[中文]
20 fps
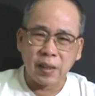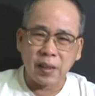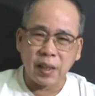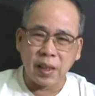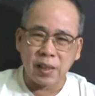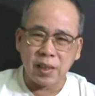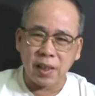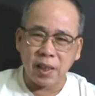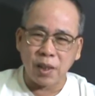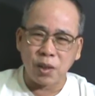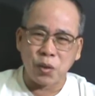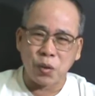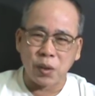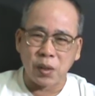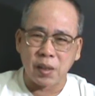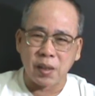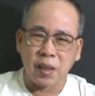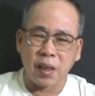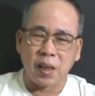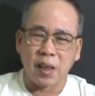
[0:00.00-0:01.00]
那这个
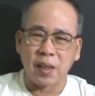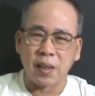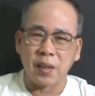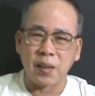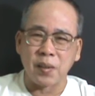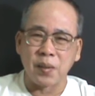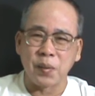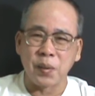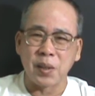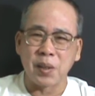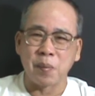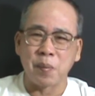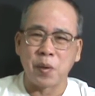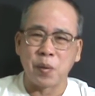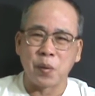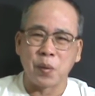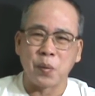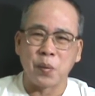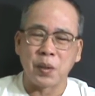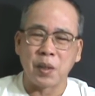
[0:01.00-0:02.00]
曲子哈，为什么
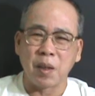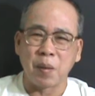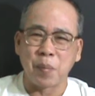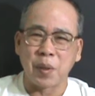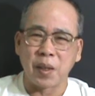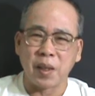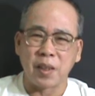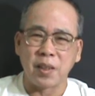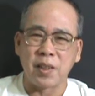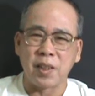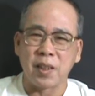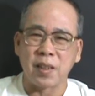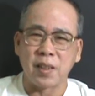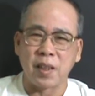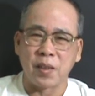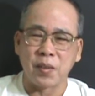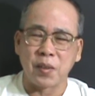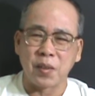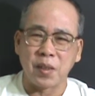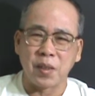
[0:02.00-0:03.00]
我我特别要介
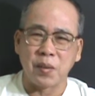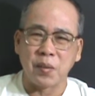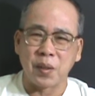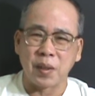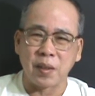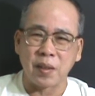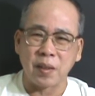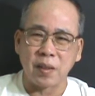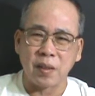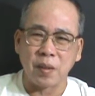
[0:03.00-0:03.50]
绍，就是因为